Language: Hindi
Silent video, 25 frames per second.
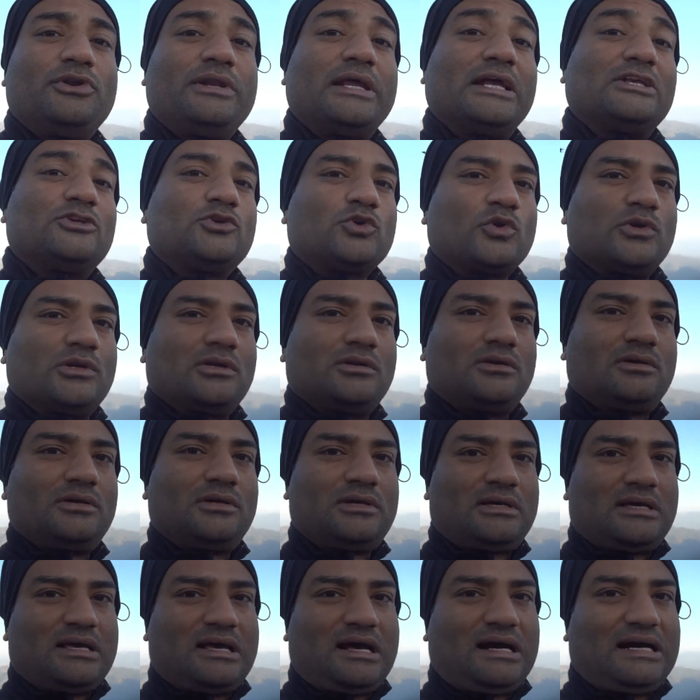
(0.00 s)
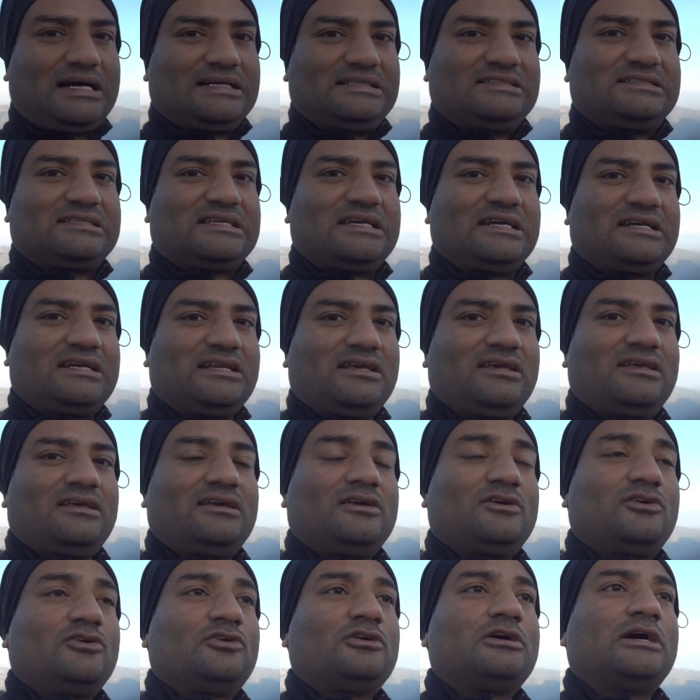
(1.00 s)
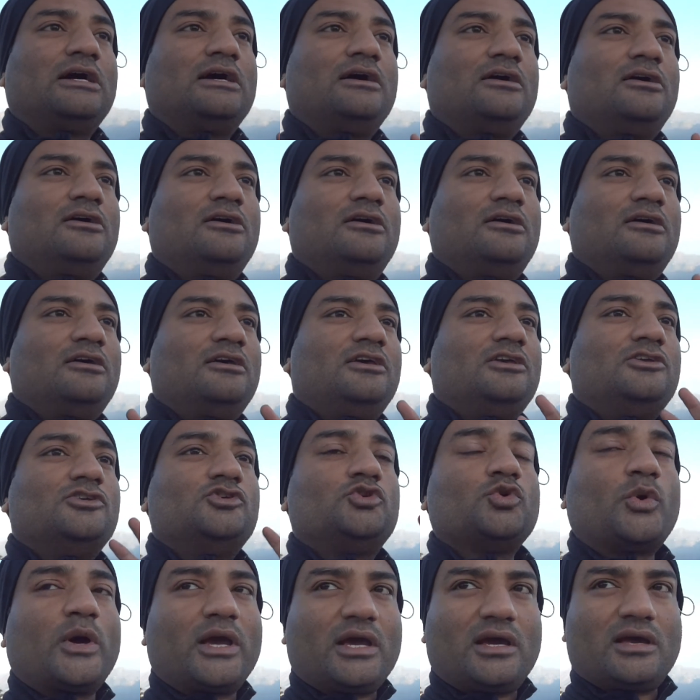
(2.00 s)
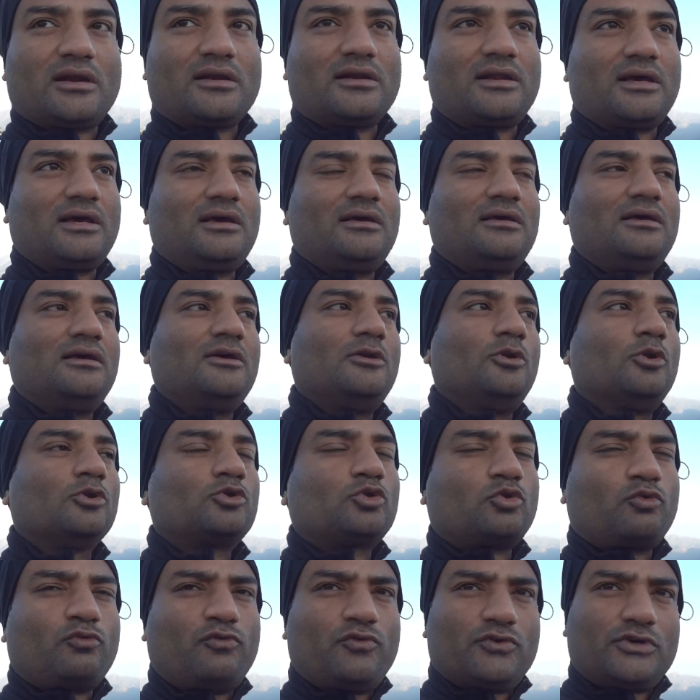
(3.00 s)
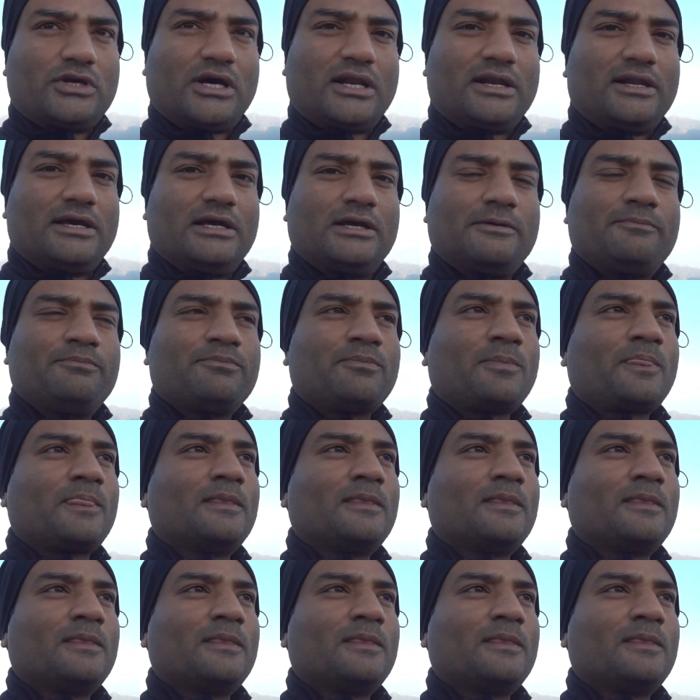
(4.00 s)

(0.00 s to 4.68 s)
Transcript: नेचुरल आइस स्केटिंग का इंजॉय करना है लुत्फ उठाना है